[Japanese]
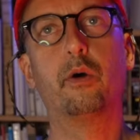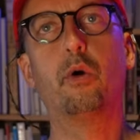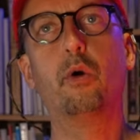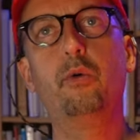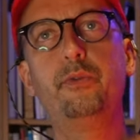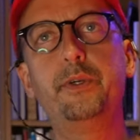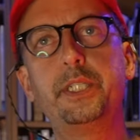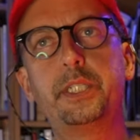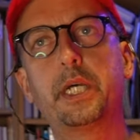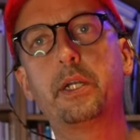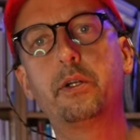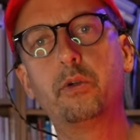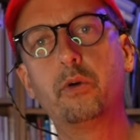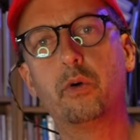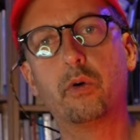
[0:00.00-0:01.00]

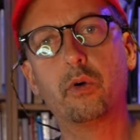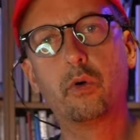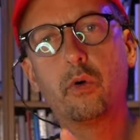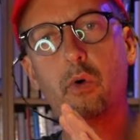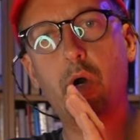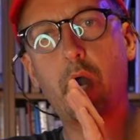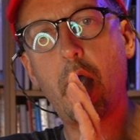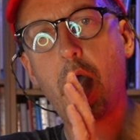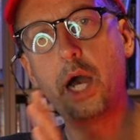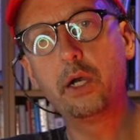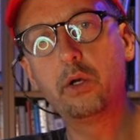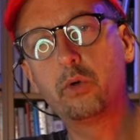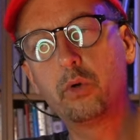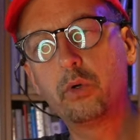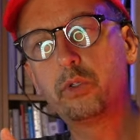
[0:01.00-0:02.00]
オフィシャルのこう
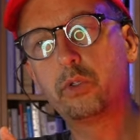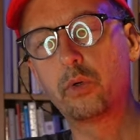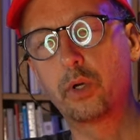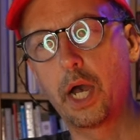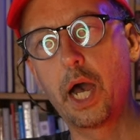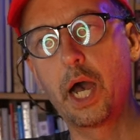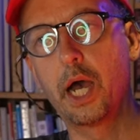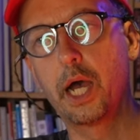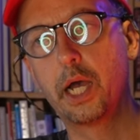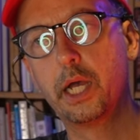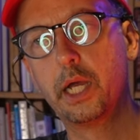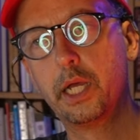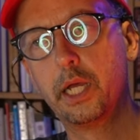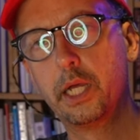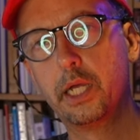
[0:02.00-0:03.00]
ハンコとか
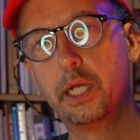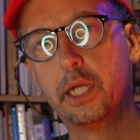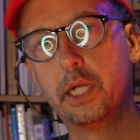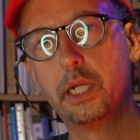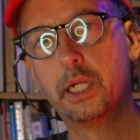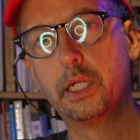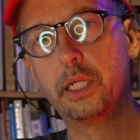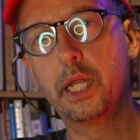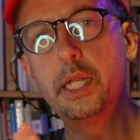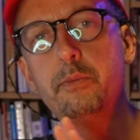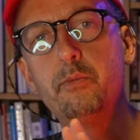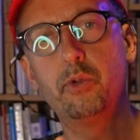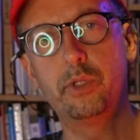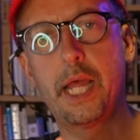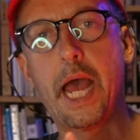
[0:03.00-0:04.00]
何
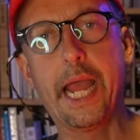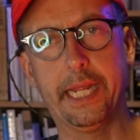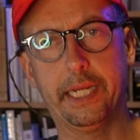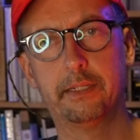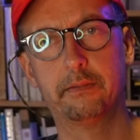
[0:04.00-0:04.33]
もない